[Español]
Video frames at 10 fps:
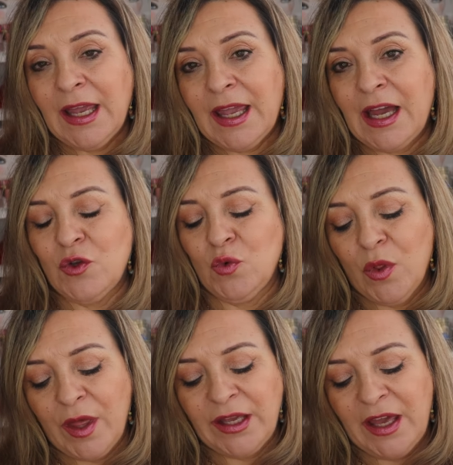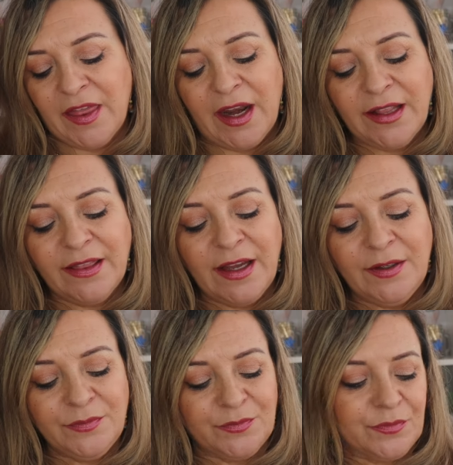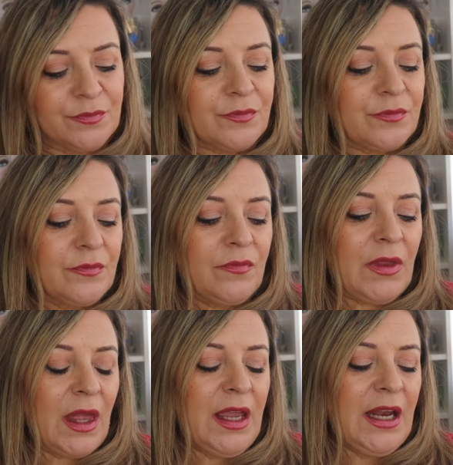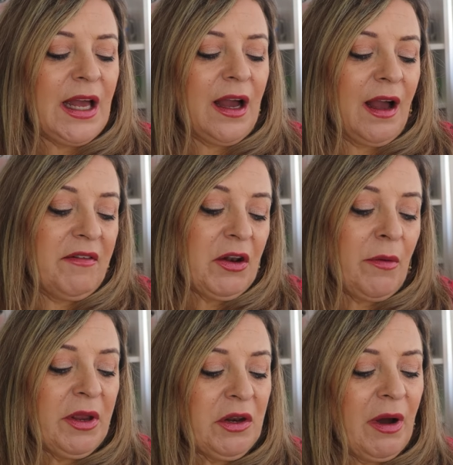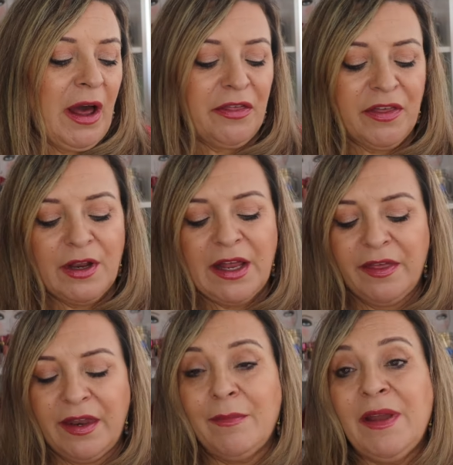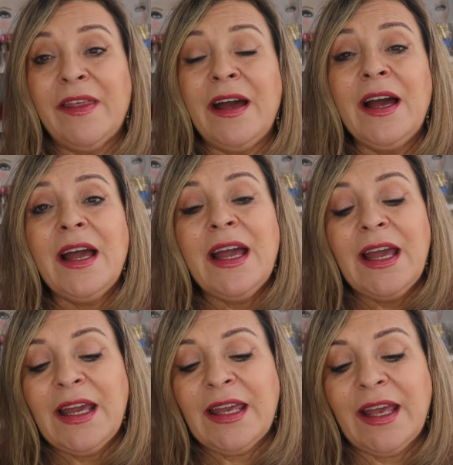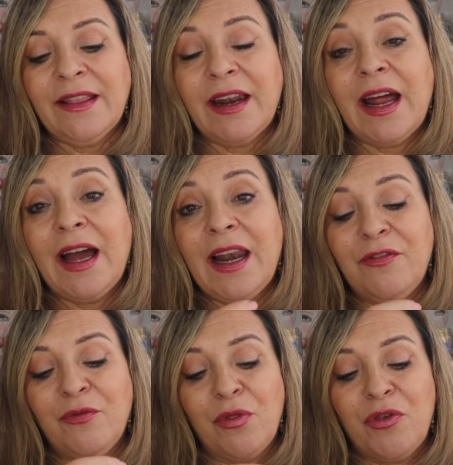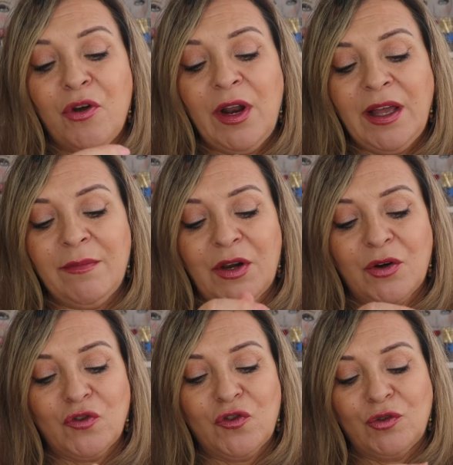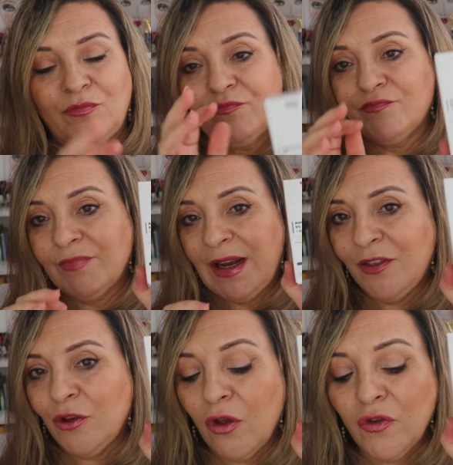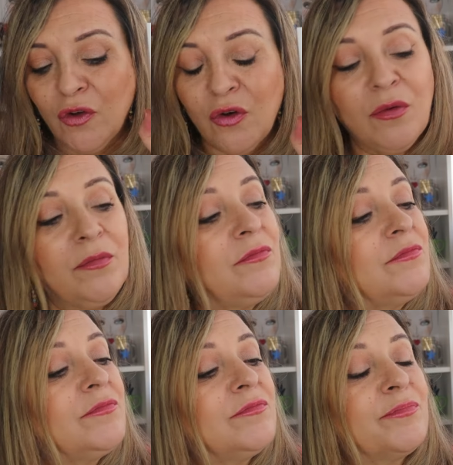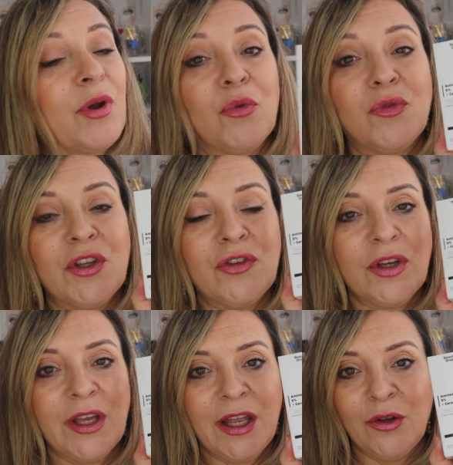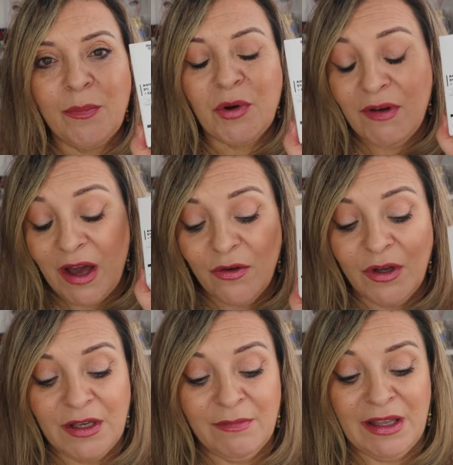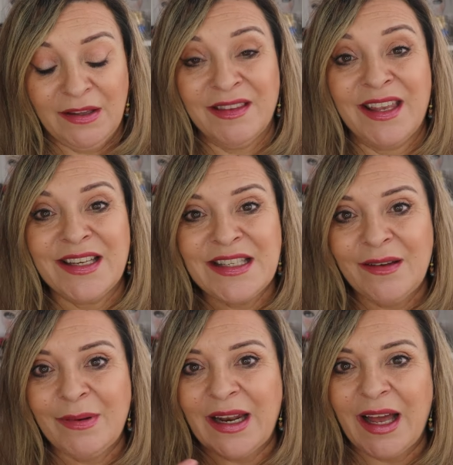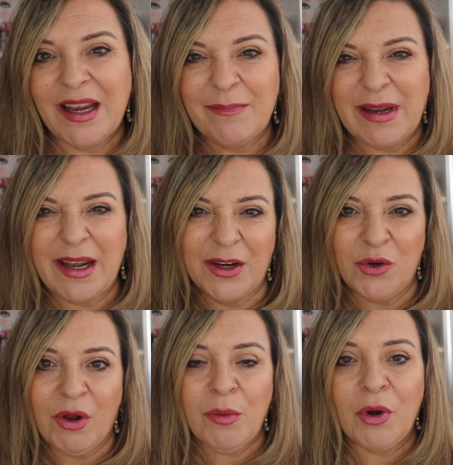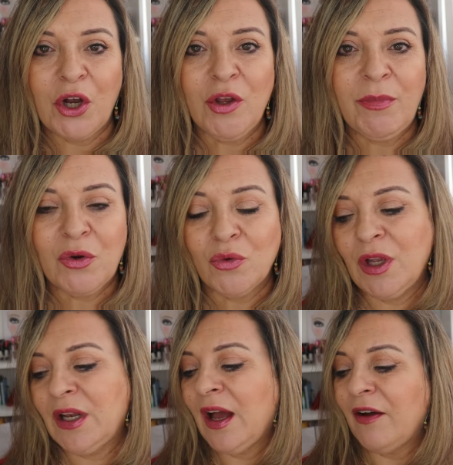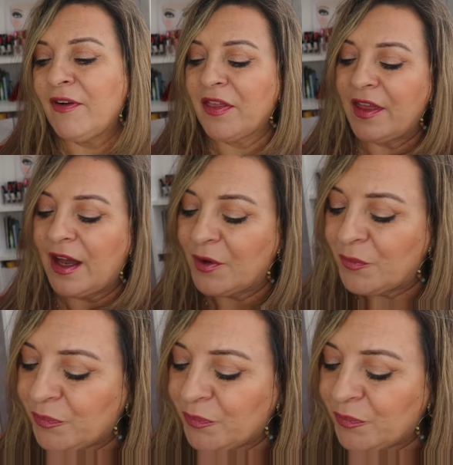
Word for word: que ayuda y que hidrata y la, los aminoácidos y la ceramida qué tal funcionan en mi rostro. ¿Vale? Todos son productitos que no he probado y me interesa para, para renovar un poquito mi rutina facial.